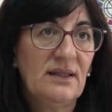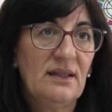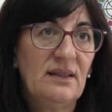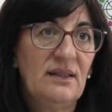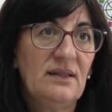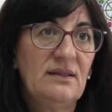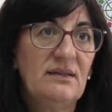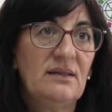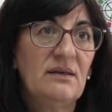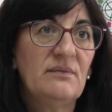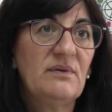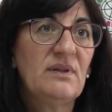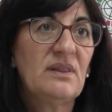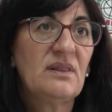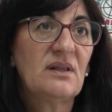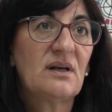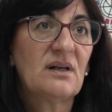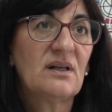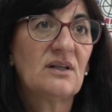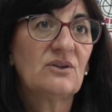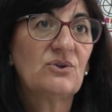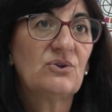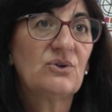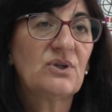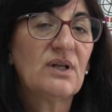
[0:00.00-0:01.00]
desde este
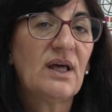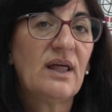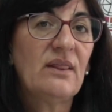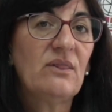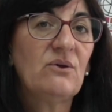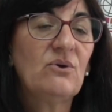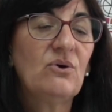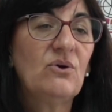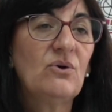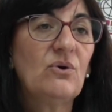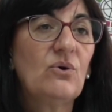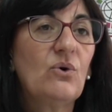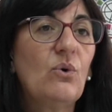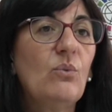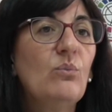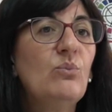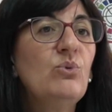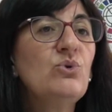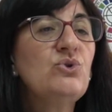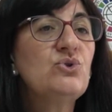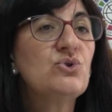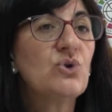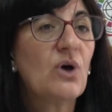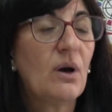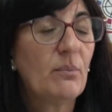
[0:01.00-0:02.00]
vicerrectorado con
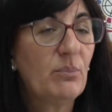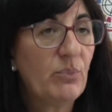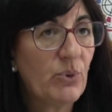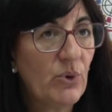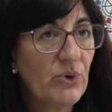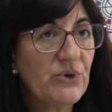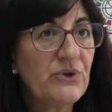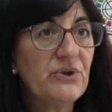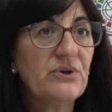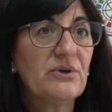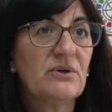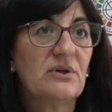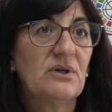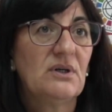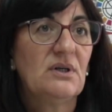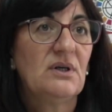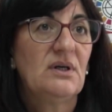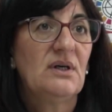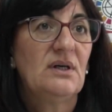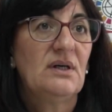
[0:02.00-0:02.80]
mucho apoyo